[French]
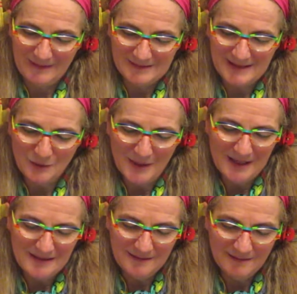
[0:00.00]

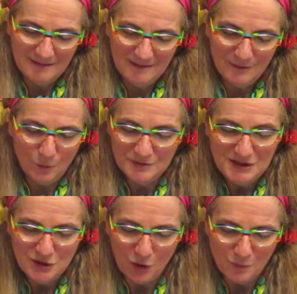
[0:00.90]
s'éloignent, on
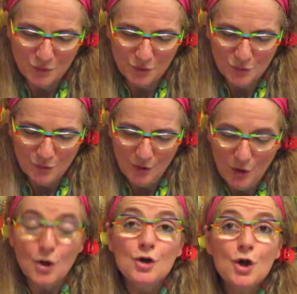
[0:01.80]
ignore pour où,
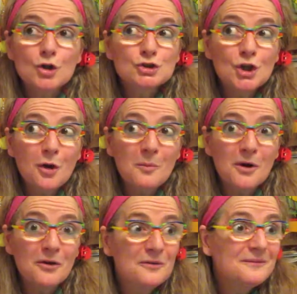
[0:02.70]
leur
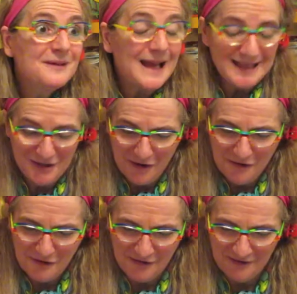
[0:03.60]
chambre,
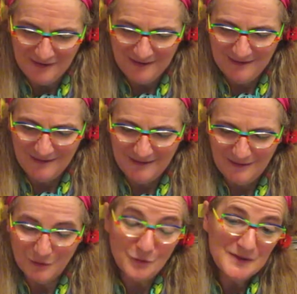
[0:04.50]
ailleurs,
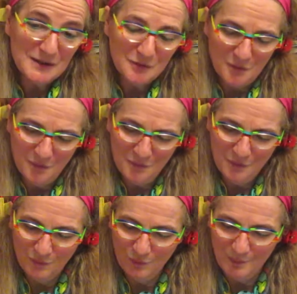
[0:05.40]
reviendront
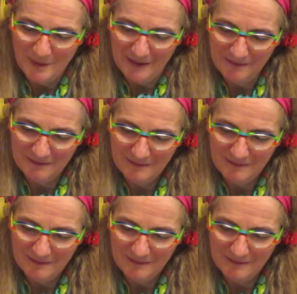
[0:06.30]
ou pas.